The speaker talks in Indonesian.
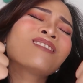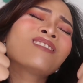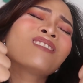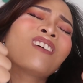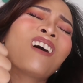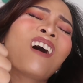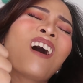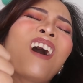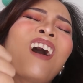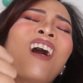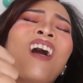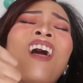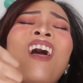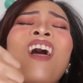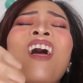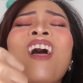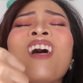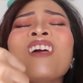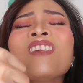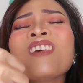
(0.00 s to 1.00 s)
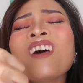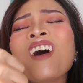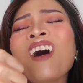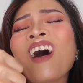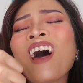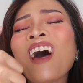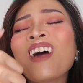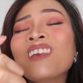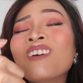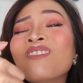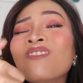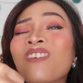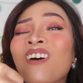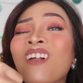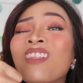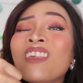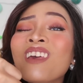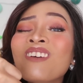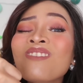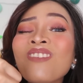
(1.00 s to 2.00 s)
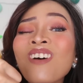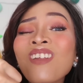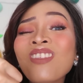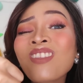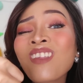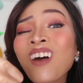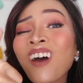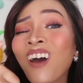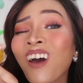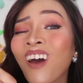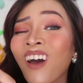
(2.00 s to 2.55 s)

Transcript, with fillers: Langsung aja, aja bolnya nana,